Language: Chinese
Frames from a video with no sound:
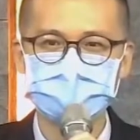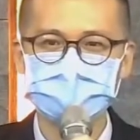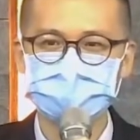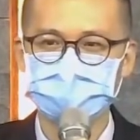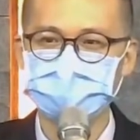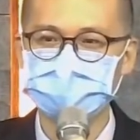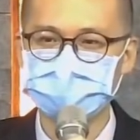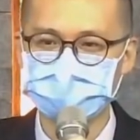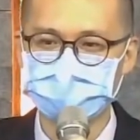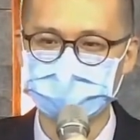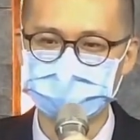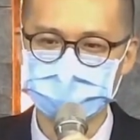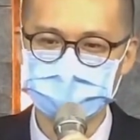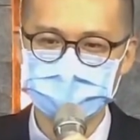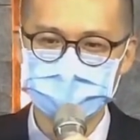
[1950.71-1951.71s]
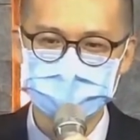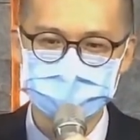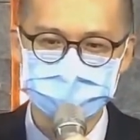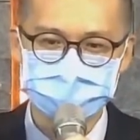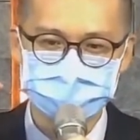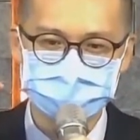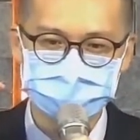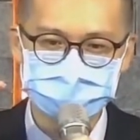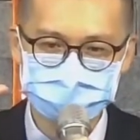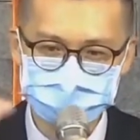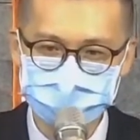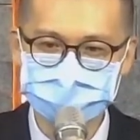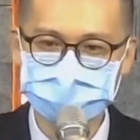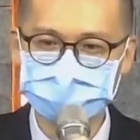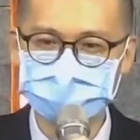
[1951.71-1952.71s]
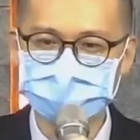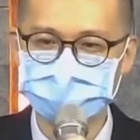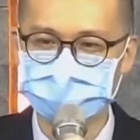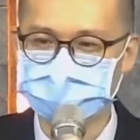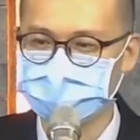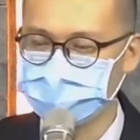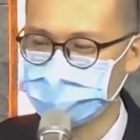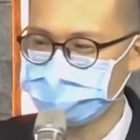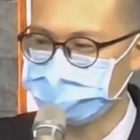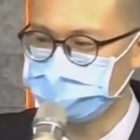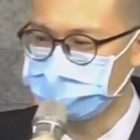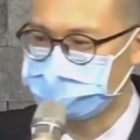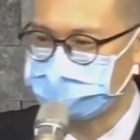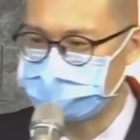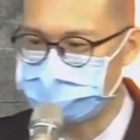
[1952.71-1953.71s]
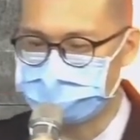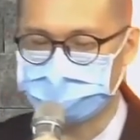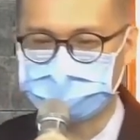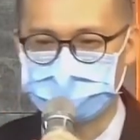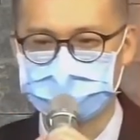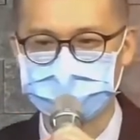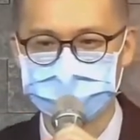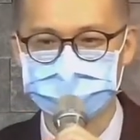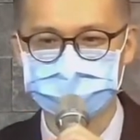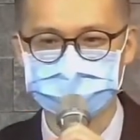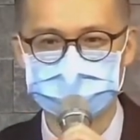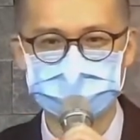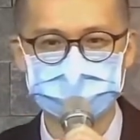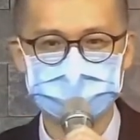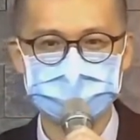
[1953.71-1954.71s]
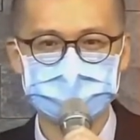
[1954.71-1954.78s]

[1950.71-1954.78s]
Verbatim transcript: 所以你要做到这件事情，我就会给你怎么样的处罚。